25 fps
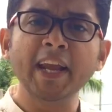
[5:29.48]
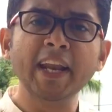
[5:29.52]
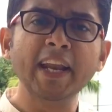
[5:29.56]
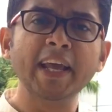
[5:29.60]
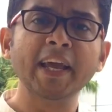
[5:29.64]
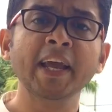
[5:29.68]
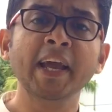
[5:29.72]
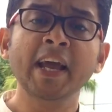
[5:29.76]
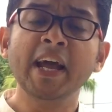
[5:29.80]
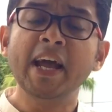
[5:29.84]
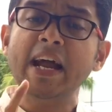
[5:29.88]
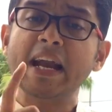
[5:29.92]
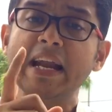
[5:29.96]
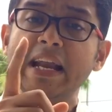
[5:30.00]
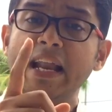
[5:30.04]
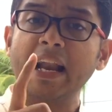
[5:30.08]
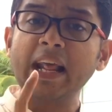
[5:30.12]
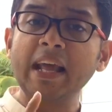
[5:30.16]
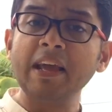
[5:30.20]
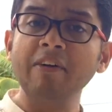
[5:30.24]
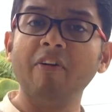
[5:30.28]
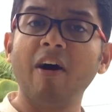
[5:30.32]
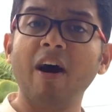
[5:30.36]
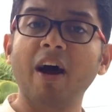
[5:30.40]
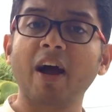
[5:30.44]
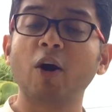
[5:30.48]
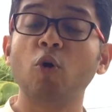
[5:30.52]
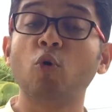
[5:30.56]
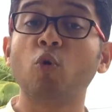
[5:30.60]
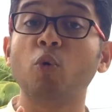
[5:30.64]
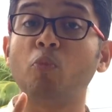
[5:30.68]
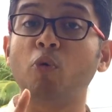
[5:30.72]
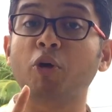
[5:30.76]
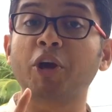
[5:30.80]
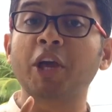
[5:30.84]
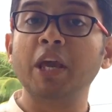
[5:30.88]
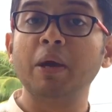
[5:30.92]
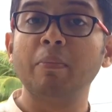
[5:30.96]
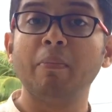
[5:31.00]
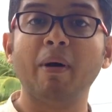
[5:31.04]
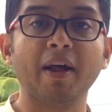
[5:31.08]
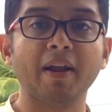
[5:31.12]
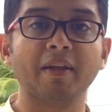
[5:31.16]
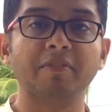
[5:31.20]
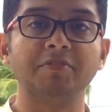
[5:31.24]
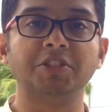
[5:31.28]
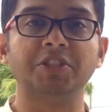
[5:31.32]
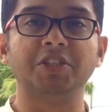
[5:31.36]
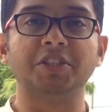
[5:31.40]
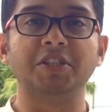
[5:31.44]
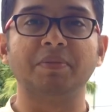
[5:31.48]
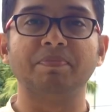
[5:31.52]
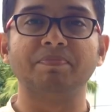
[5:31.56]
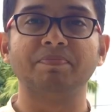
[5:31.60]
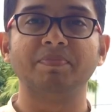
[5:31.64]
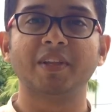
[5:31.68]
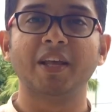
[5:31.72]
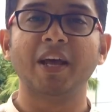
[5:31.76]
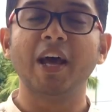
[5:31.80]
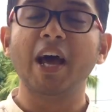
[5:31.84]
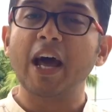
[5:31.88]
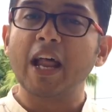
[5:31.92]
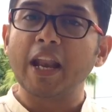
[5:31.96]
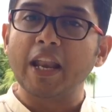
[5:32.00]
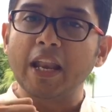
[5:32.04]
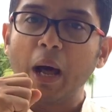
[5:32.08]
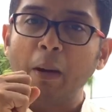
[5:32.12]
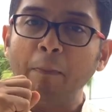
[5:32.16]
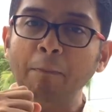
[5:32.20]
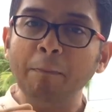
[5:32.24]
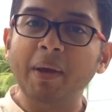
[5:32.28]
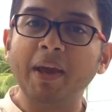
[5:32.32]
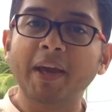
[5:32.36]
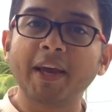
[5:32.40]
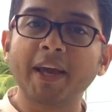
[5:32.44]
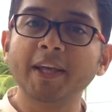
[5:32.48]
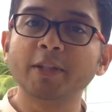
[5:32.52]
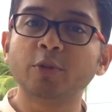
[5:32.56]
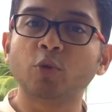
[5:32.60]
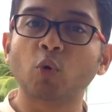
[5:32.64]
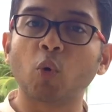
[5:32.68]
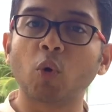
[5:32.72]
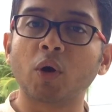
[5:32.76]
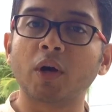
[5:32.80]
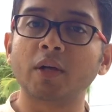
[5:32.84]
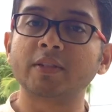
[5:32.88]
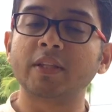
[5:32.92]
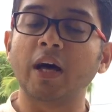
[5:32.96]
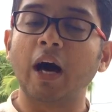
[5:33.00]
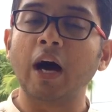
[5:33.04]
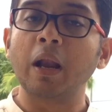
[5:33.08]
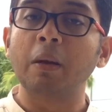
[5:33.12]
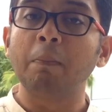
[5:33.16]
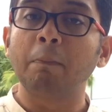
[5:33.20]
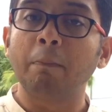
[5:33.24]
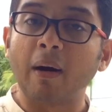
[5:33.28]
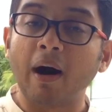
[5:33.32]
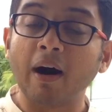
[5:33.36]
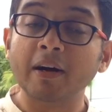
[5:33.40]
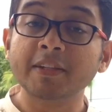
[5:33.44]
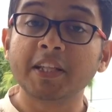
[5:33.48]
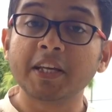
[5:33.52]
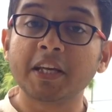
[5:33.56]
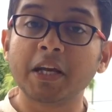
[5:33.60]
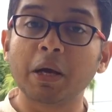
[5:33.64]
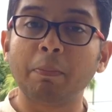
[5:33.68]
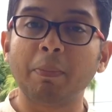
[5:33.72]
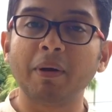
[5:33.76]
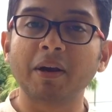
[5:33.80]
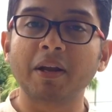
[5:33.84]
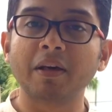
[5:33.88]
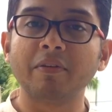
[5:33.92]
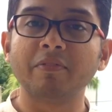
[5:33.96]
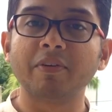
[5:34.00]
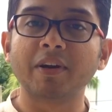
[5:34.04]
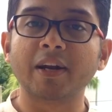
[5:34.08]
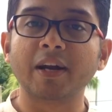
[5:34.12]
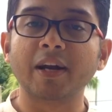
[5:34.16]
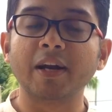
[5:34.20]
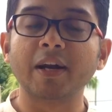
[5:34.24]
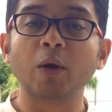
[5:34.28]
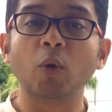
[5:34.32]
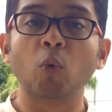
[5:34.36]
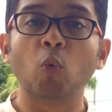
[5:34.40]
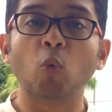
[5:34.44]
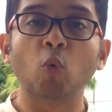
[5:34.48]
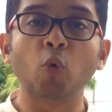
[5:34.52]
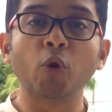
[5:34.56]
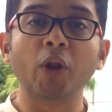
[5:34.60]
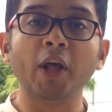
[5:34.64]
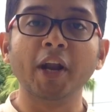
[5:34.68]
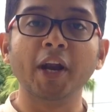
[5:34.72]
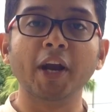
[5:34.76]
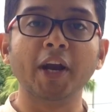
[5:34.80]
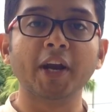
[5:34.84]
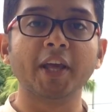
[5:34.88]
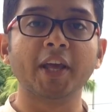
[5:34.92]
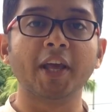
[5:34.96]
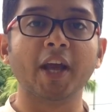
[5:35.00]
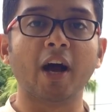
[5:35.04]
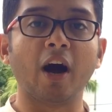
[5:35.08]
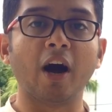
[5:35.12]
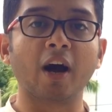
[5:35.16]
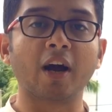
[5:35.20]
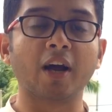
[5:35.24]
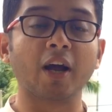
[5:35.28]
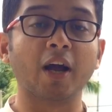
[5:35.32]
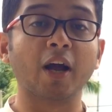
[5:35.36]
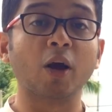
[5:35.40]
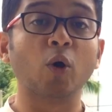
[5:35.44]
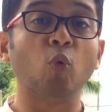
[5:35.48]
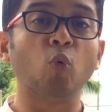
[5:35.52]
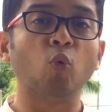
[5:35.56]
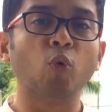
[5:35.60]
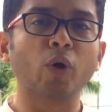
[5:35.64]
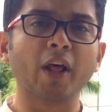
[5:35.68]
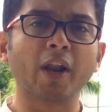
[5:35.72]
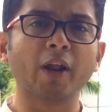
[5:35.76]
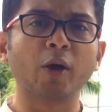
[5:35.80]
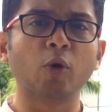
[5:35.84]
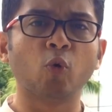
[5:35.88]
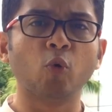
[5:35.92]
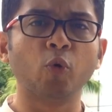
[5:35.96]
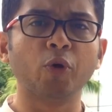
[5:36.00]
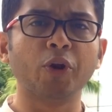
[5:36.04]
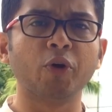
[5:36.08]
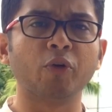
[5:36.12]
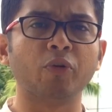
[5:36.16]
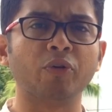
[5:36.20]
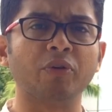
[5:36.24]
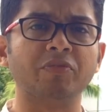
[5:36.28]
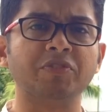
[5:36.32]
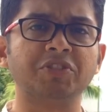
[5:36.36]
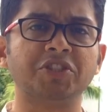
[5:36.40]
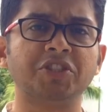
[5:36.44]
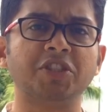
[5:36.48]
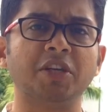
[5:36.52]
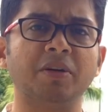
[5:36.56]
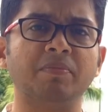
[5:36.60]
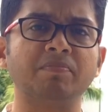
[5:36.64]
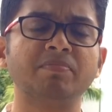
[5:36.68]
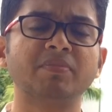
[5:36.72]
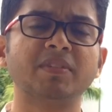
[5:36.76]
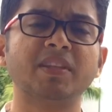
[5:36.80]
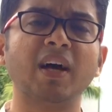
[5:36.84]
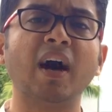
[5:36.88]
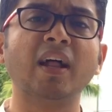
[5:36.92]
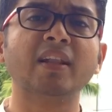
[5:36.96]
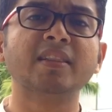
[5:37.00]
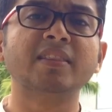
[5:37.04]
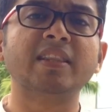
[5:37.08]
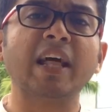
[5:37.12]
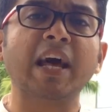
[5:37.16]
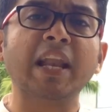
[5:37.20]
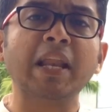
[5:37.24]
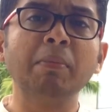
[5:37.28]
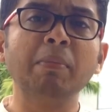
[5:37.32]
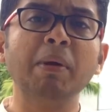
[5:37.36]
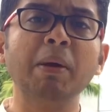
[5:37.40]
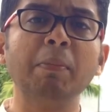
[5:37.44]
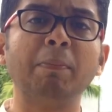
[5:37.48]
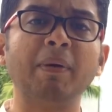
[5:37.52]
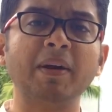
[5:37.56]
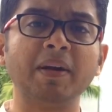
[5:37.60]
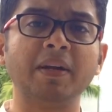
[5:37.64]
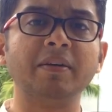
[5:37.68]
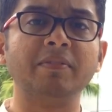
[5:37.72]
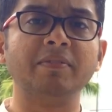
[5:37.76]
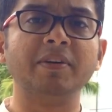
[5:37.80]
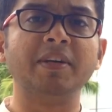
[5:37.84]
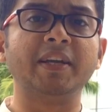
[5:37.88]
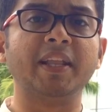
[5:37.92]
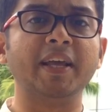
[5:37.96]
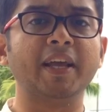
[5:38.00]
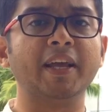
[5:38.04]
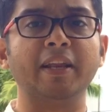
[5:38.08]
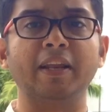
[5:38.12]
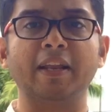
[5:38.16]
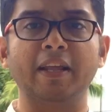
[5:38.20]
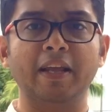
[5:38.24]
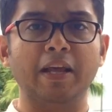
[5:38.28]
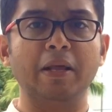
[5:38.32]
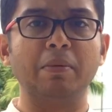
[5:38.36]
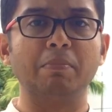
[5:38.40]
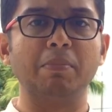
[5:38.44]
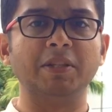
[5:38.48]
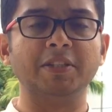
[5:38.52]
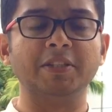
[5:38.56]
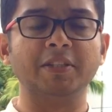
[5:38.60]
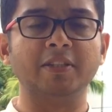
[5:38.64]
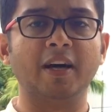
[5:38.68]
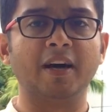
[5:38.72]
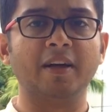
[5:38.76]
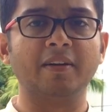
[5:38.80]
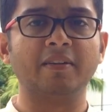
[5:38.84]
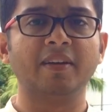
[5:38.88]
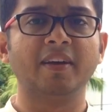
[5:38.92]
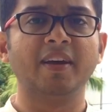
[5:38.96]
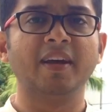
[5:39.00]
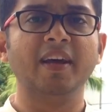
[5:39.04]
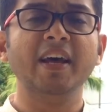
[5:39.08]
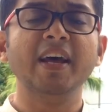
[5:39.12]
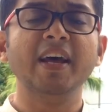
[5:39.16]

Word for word: இனி நிறைவாக ஒரு முக்கியமான விஷயம் நம்பிக்கை துரோகத்தால் பாதிக்கப்பட்டவர்கள் உடனடியாக உணரக்கூடிய ஒரு விஷயம் தான் தனிமைப்பட்டு விட்டேன் என்பதுதான்